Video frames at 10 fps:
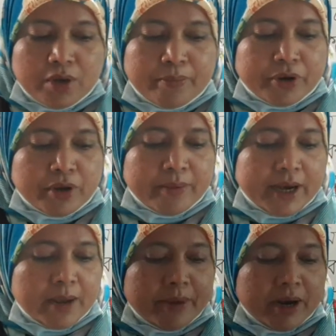
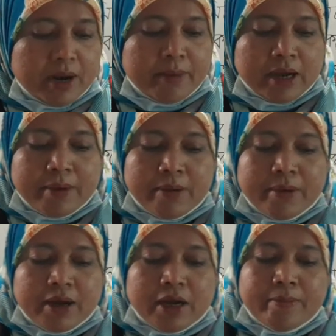পরিবারে আমরা মা
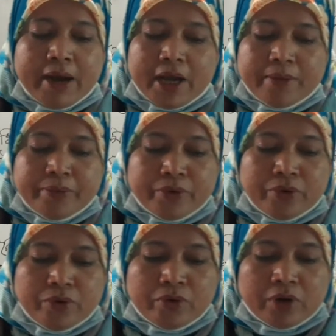বাবা ভাই বোন
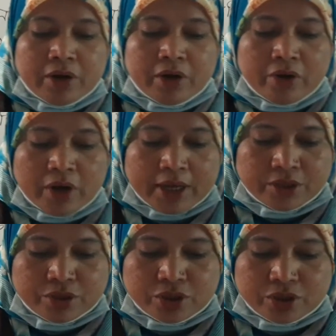ও অন্যান্য
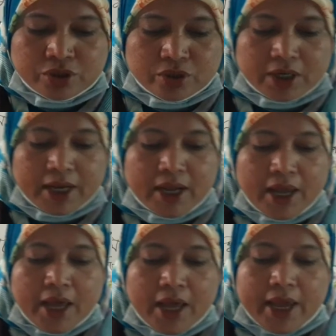আত্মীয় স্বজন নিয়ে
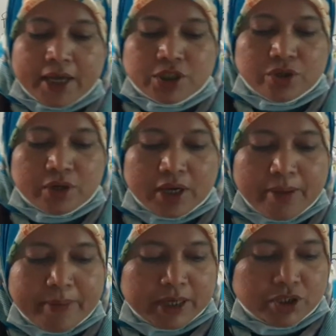একসঙ্গে
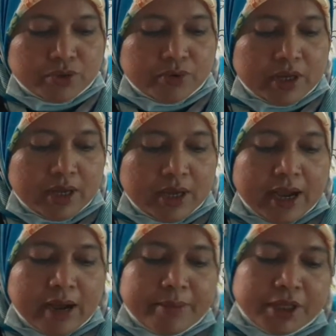বাস করি
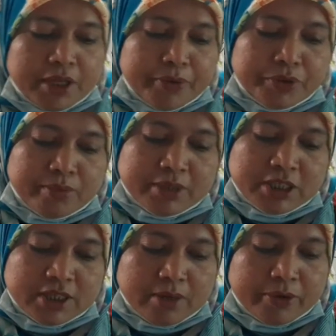আমাদের
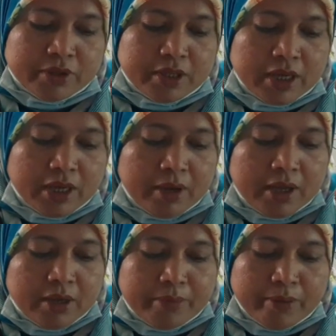প্রতিবেশীদের মধ্যে
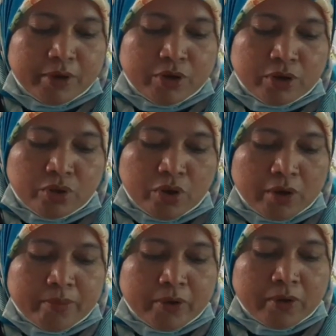বিভিন্ন
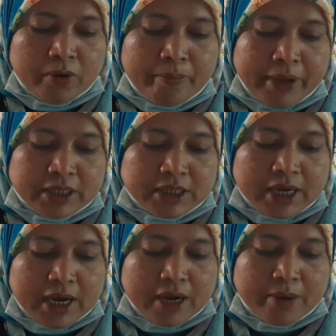ধর্ম
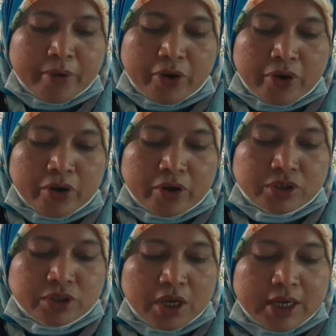পেশা বয়স
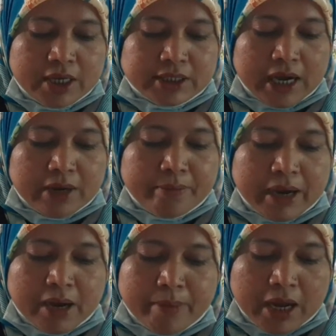
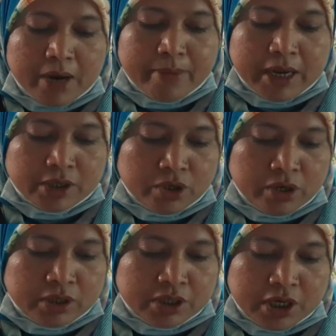চাকমা মারমা
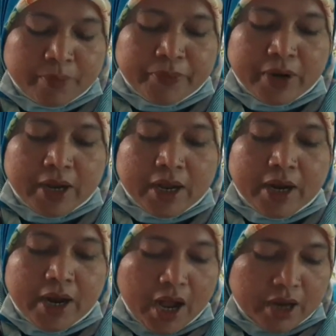ত্রিপুরা
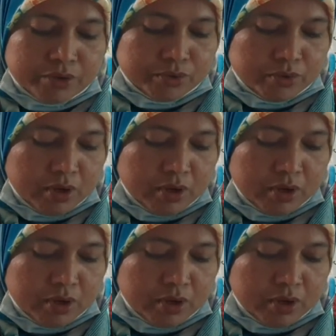ঘাড়ু